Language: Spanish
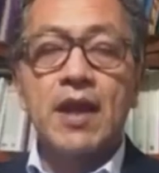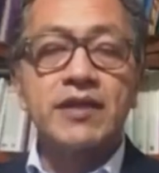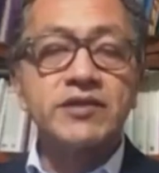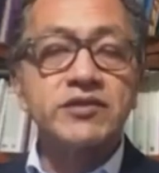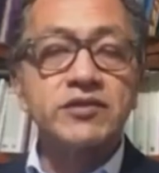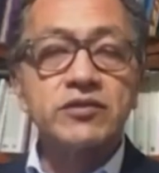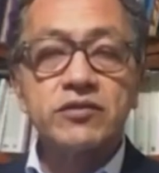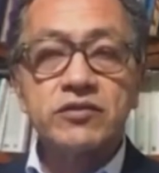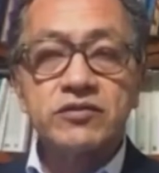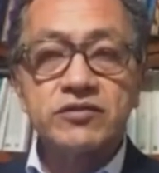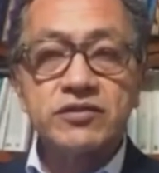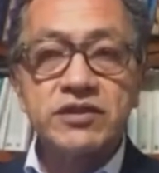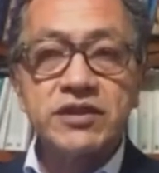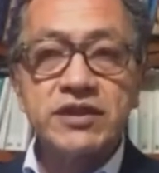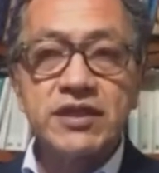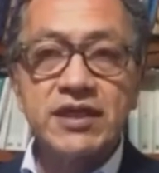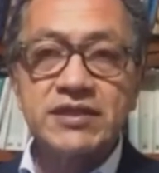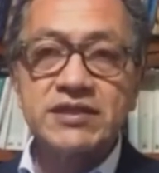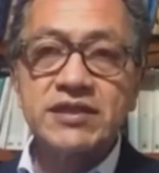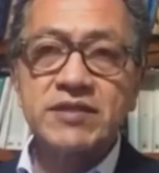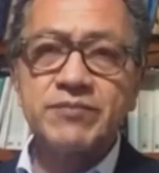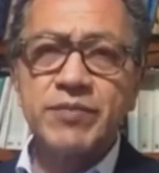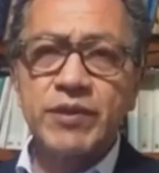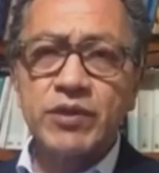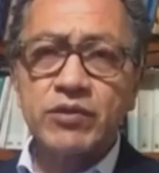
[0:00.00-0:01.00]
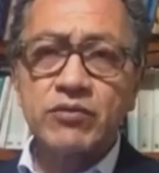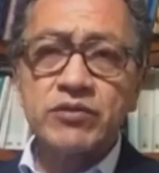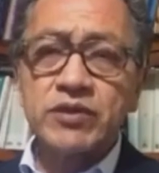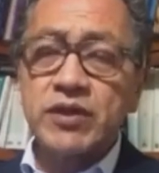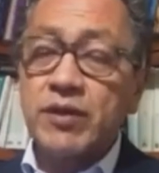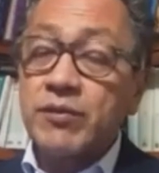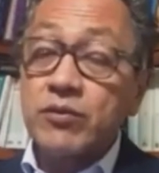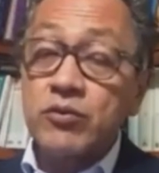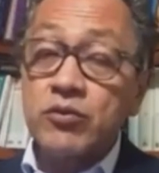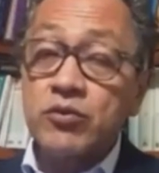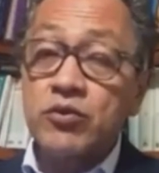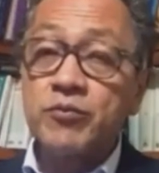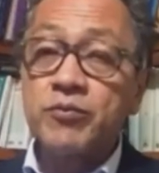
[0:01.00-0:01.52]
Hace unos días se
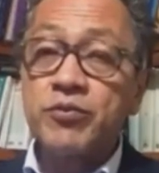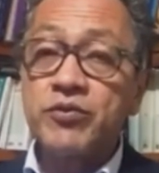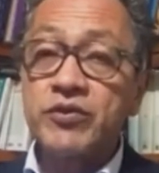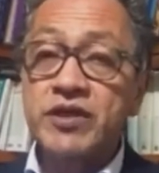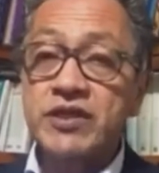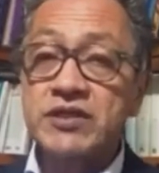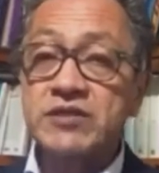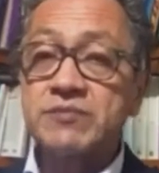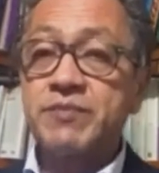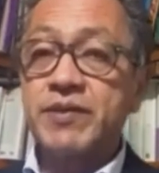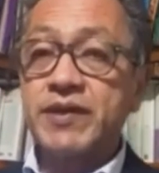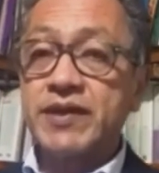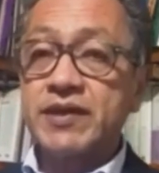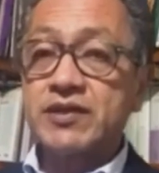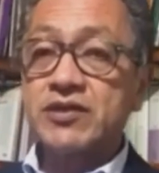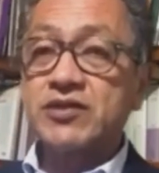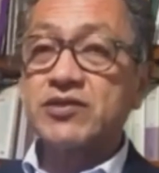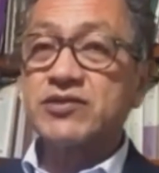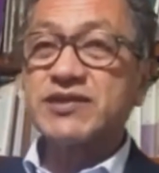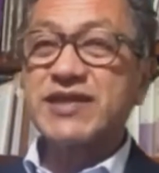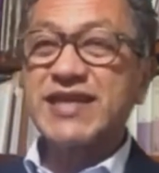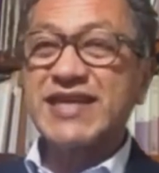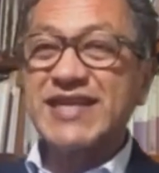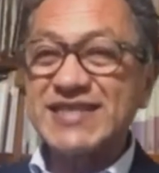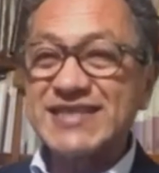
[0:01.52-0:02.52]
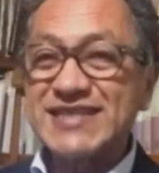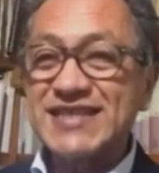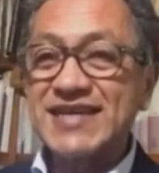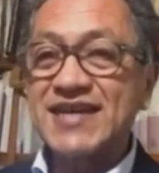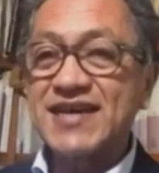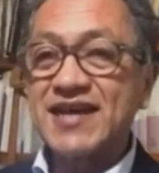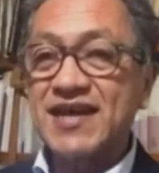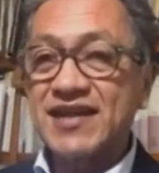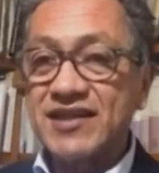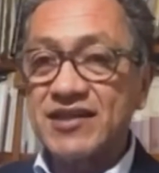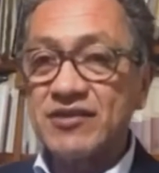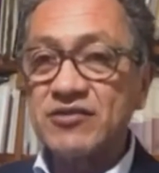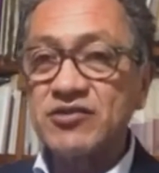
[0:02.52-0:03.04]
preguntaba un grupo de expertos qué
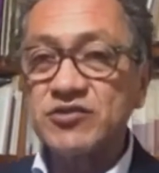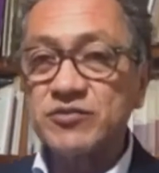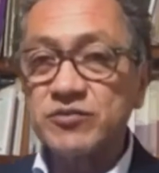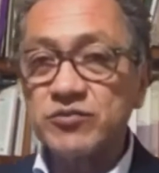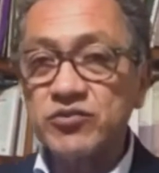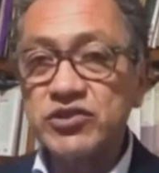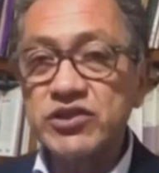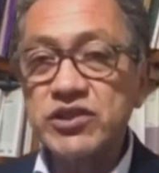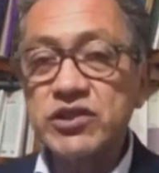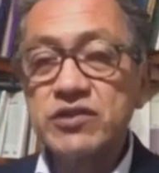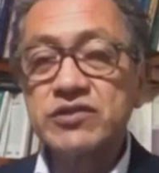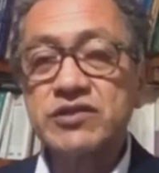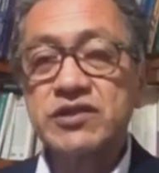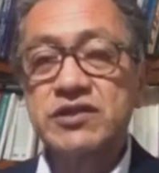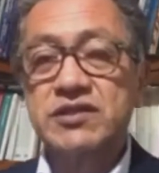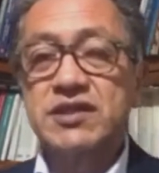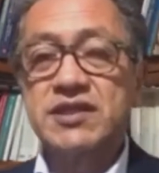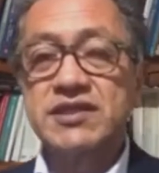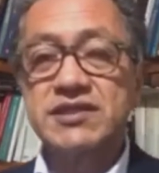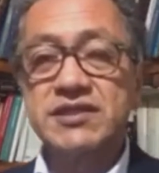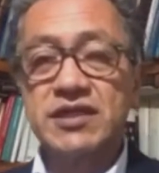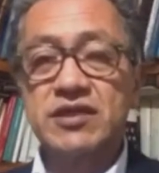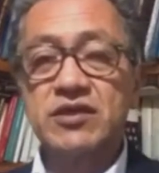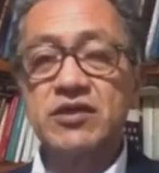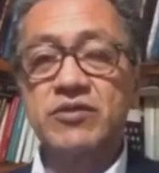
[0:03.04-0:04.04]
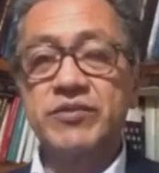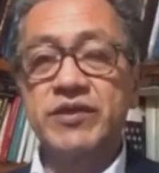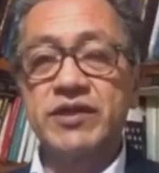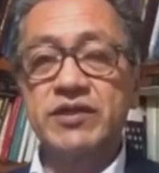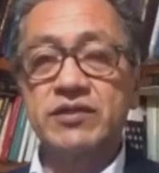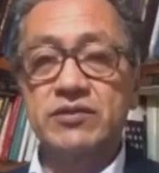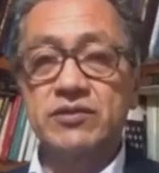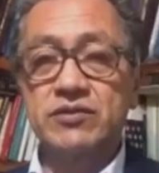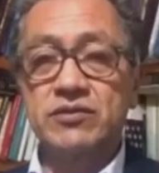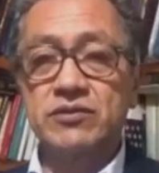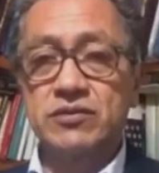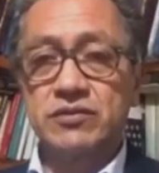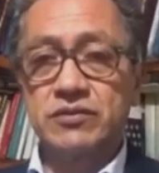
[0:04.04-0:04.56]
será de los museos en el siglo
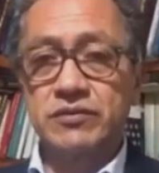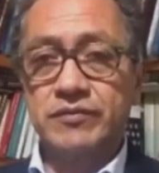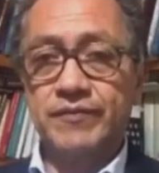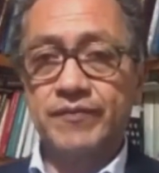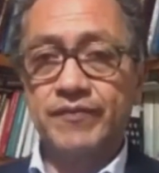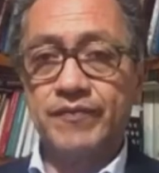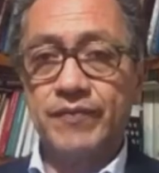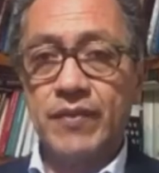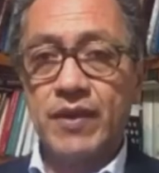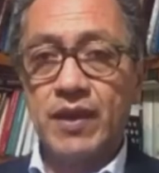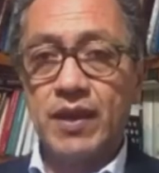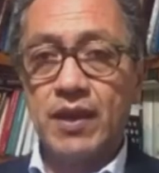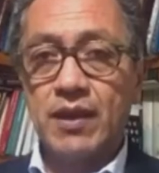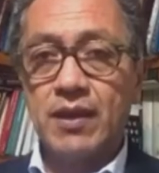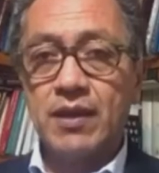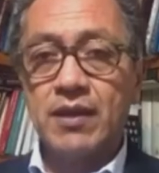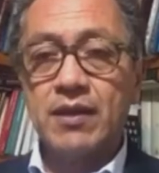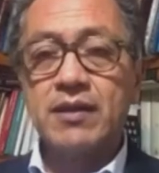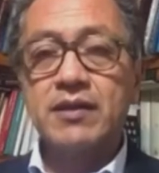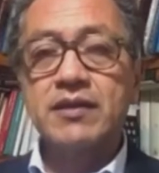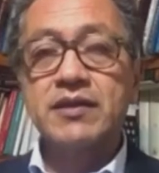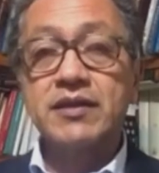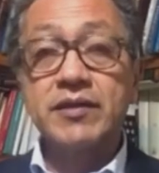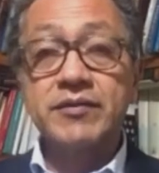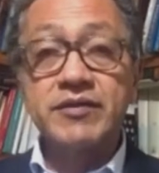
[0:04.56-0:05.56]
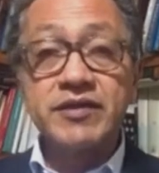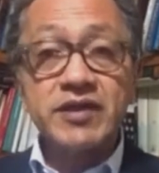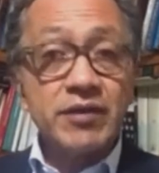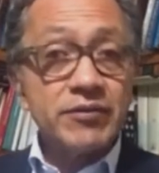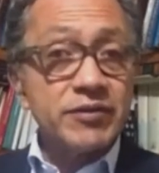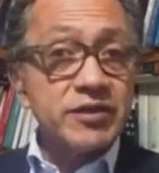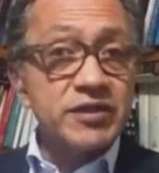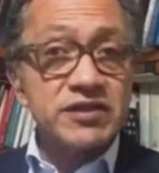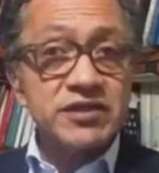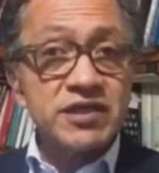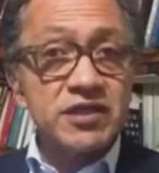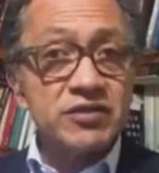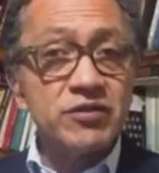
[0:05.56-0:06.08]
XXI. ¿Deben
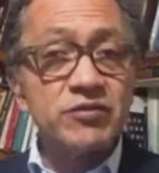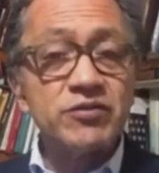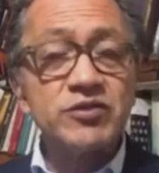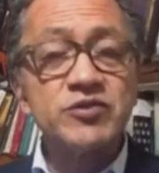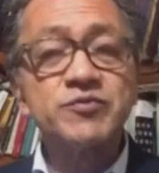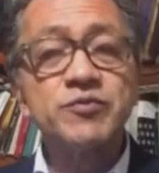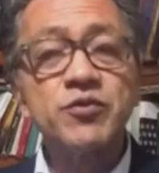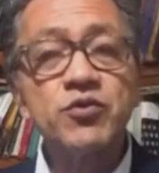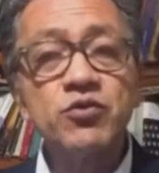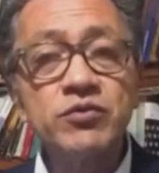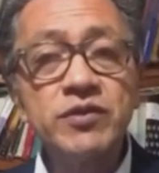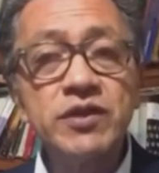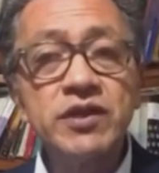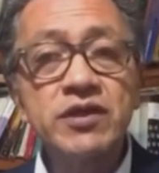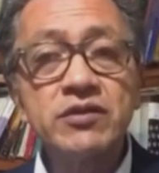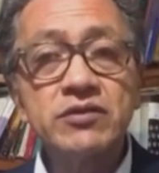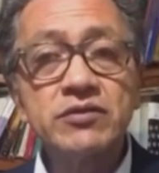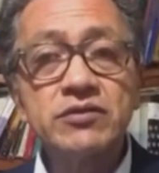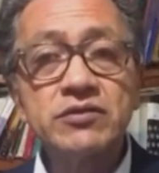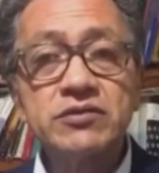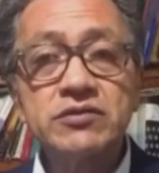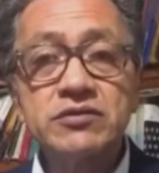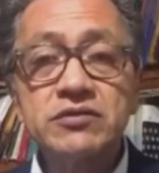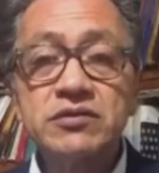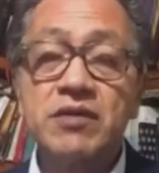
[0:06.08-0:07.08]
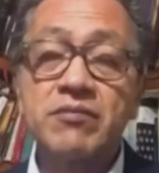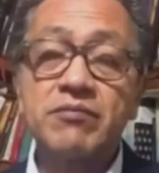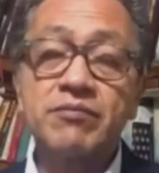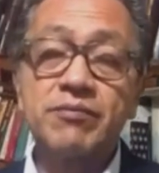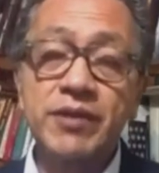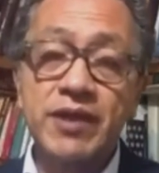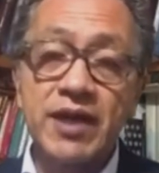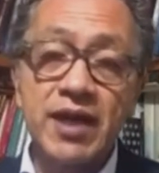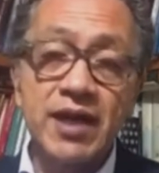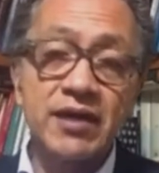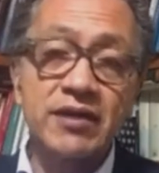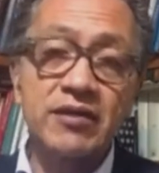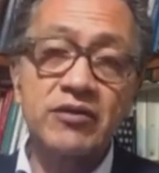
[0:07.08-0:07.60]
abrirse a nuevos públicos,
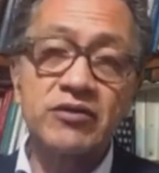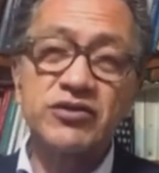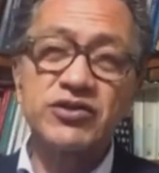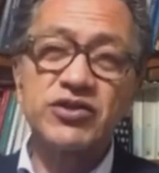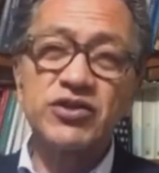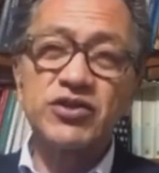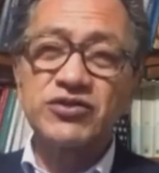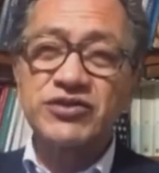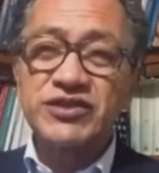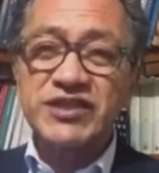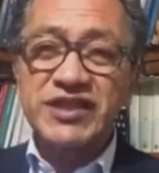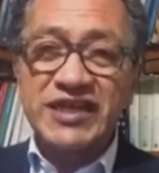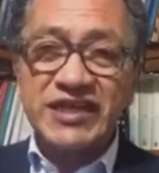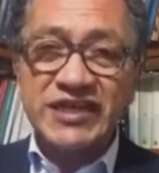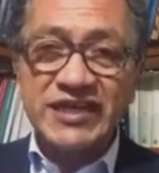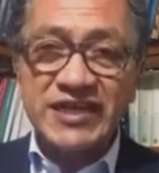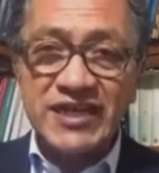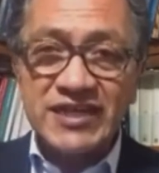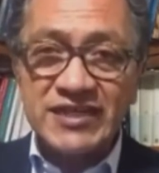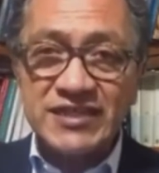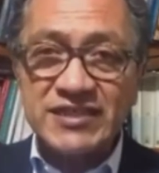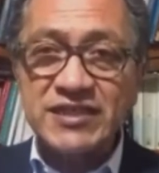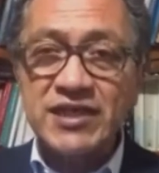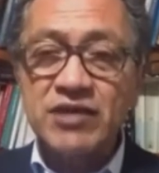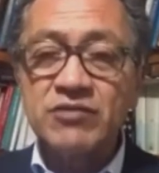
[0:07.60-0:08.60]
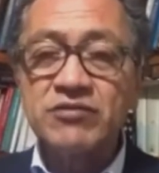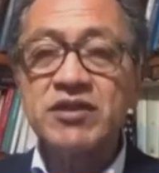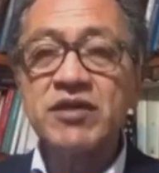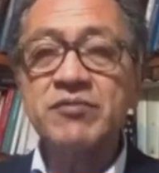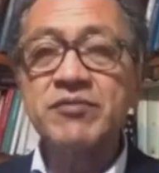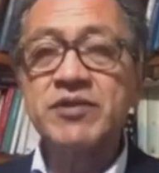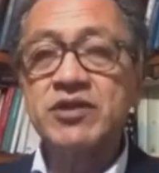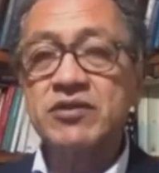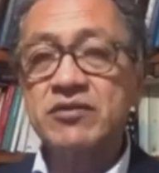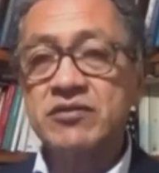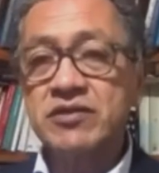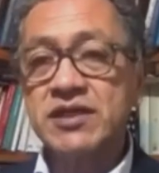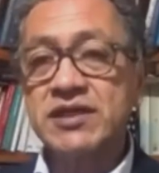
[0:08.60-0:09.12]
ampliarlos o cerrarse a una
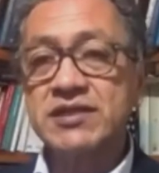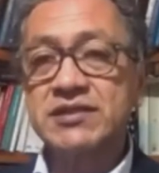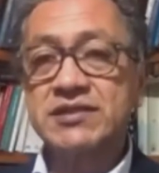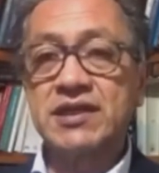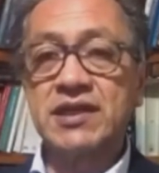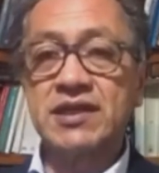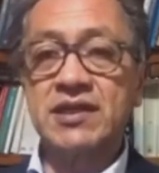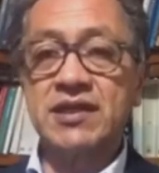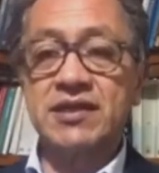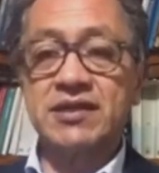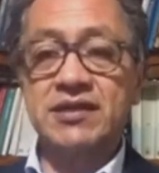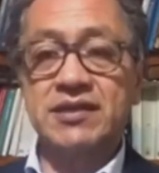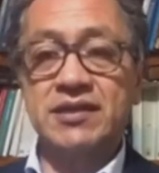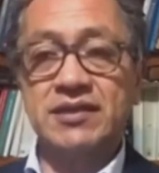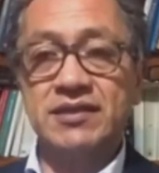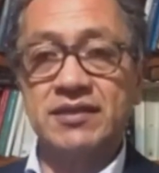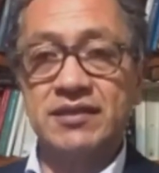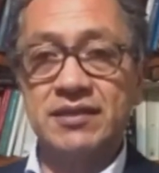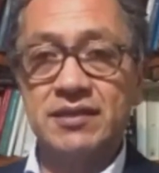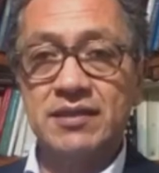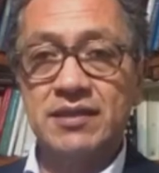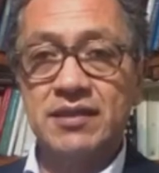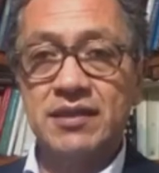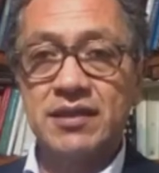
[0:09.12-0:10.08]
minoría selecta?